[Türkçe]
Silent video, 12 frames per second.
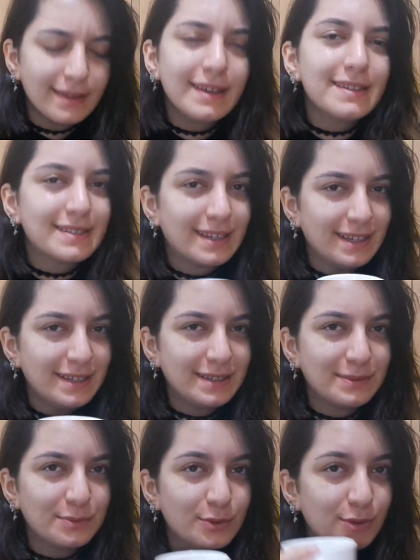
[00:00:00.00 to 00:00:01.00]
Neyse
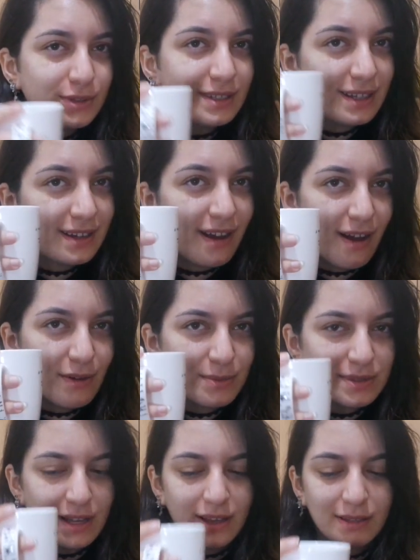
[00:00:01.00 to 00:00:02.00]
Bugün yine
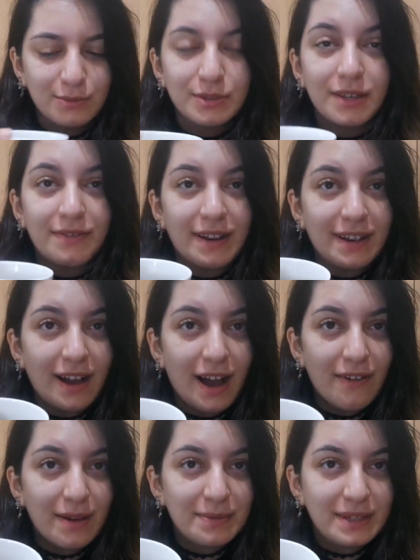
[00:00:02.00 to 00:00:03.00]
kahvemizi aldık. Bu sefer
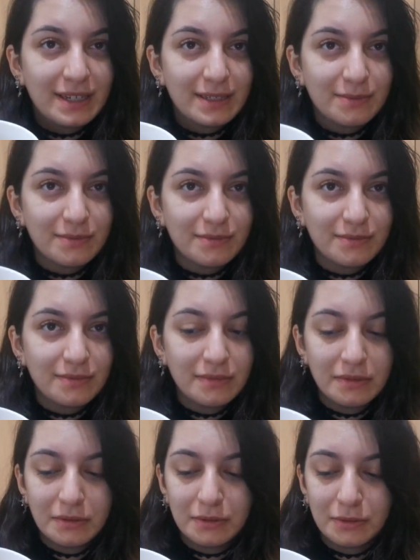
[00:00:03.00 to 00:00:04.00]
kahvem yarım.
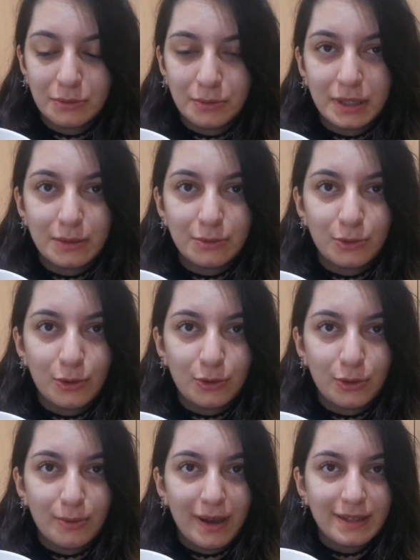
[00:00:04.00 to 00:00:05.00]
Umarım
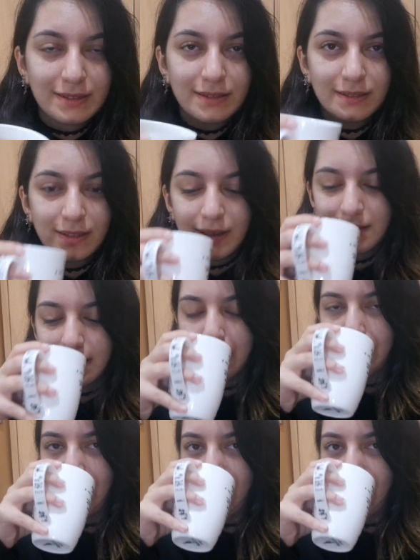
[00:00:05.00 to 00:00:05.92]
dökülmez. Neyse.